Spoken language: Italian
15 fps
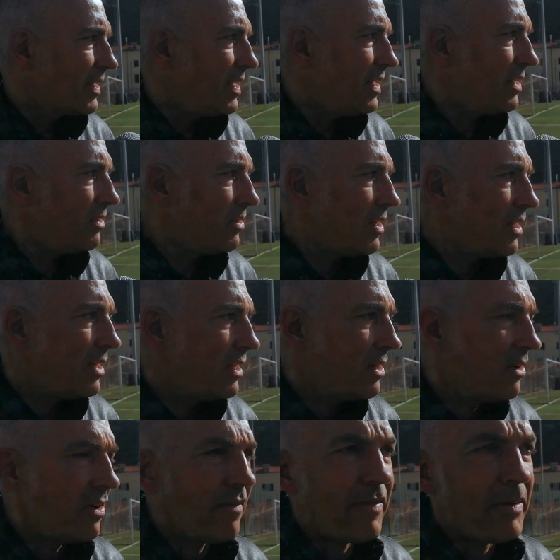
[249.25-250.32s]
eh, non,
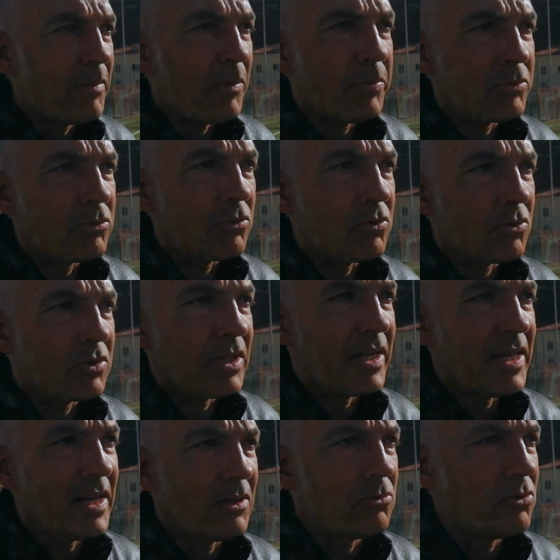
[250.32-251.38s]
non, avremmo potuto
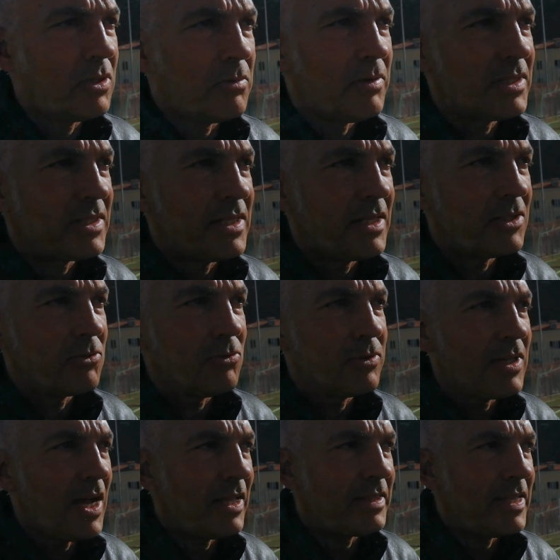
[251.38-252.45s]
ottenere tutti questi
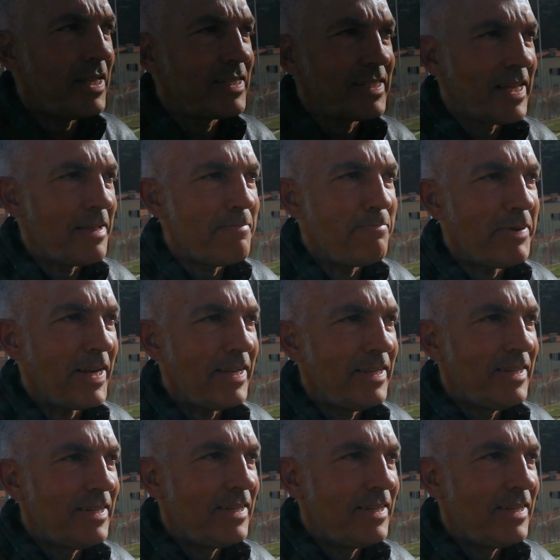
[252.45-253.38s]
risultati e sempre